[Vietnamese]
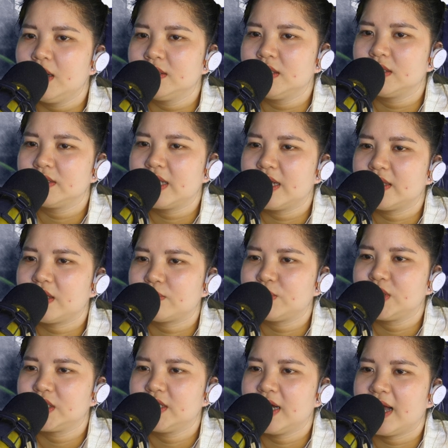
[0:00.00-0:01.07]
Thân thể tộc
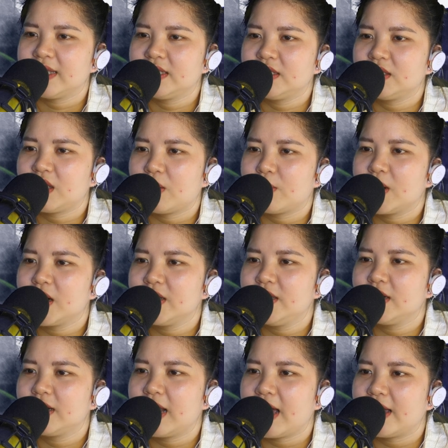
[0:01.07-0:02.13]
trưởng Hải Tinh tộc hơi
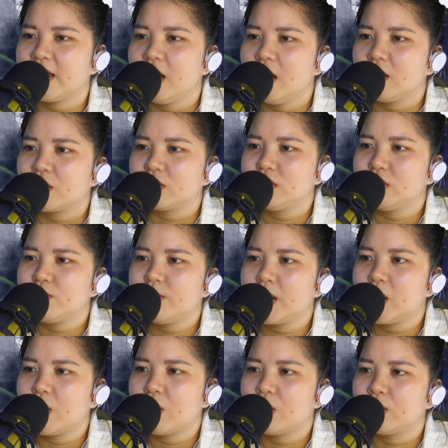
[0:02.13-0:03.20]
dừng lại, có chút
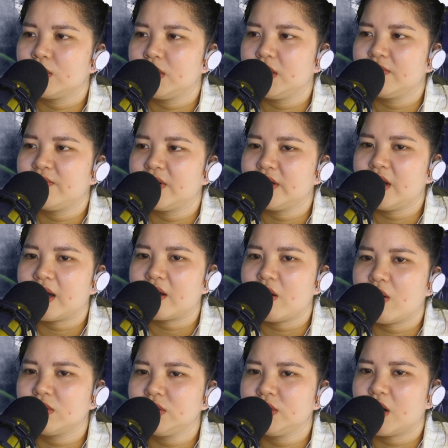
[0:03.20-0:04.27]
mơ hồ nhưng vẫn đặt
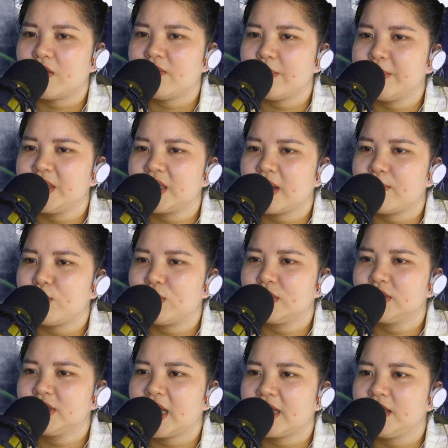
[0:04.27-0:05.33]
ngón trỏ vào mi tâm của
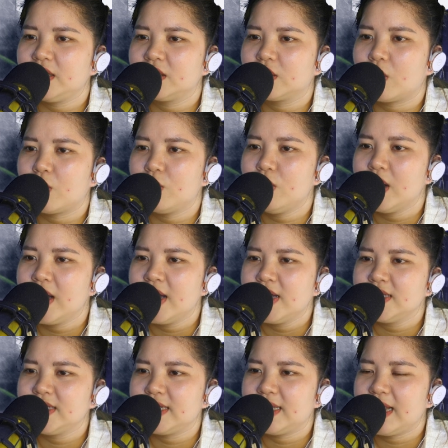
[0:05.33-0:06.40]
Hứa Thanh như cũ,
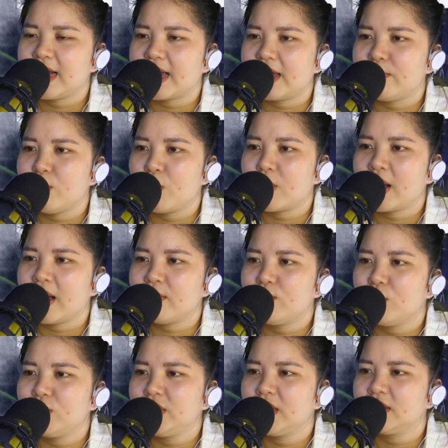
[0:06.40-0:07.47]
chỉ là ngay một khắc
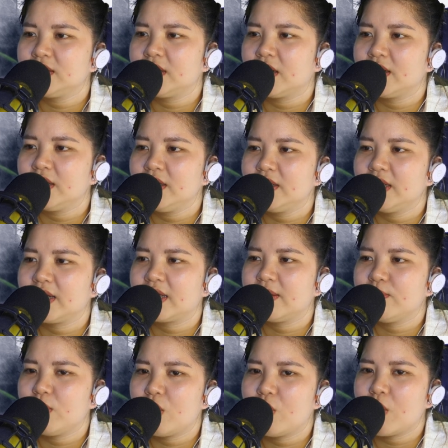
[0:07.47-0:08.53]
muốn nhấn tới thì
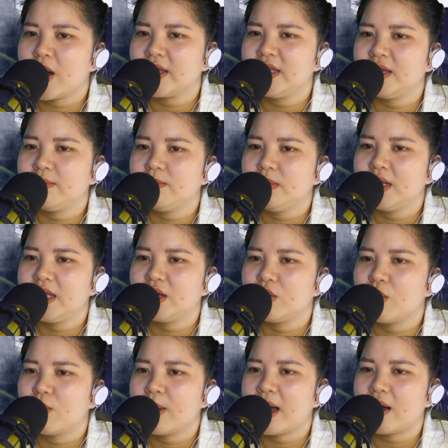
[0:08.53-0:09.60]
Kim Mô hỏa diễm liền
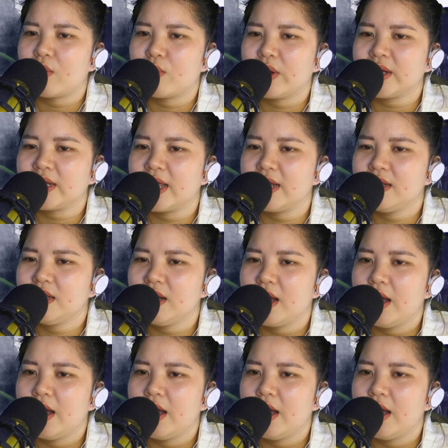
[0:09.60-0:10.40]
hung hăng quét đến.